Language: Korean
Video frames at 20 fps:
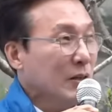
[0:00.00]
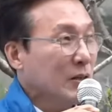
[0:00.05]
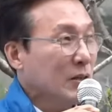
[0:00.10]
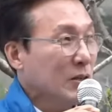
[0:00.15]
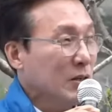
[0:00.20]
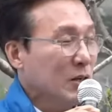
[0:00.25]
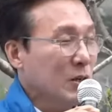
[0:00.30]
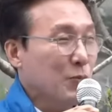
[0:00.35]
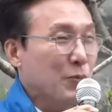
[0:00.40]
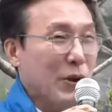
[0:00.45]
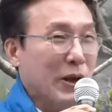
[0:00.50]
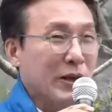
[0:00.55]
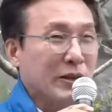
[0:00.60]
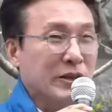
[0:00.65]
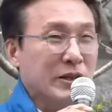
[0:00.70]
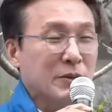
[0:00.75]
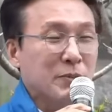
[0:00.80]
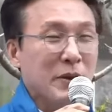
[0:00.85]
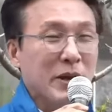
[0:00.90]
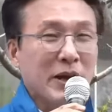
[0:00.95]
그
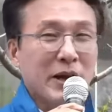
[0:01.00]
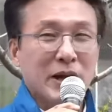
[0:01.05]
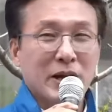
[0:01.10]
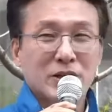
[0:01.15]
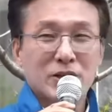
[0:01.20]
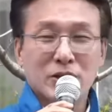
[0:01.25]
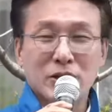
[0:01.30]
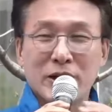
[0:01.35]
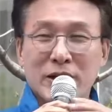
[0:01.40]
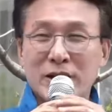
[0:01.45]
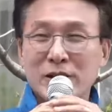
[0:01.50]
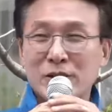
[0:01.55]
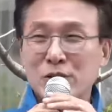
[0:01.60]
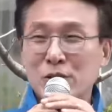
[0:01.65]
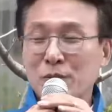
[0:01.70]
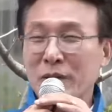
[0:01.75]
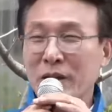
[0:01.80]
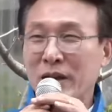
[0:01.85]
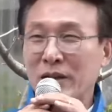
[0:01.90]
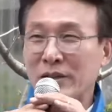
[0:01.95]
뵌 김에 저 얘기를
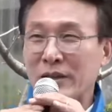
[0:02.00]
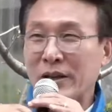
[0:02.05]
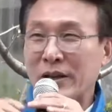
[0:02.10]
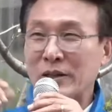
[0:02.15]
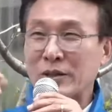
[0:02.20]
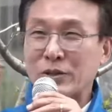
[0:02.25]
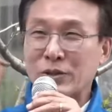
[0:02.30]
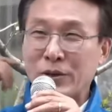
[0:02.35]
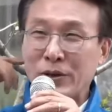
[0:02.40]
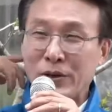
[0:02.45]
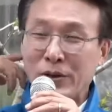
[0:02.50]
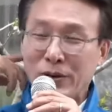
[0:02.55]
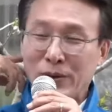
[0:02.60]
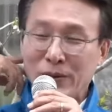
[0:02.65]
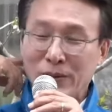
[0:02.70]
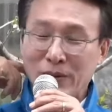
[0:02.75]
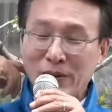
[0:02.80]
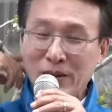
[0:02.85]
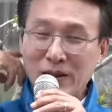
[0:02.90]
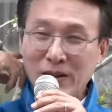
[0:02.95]
좀 해야 되겠어요.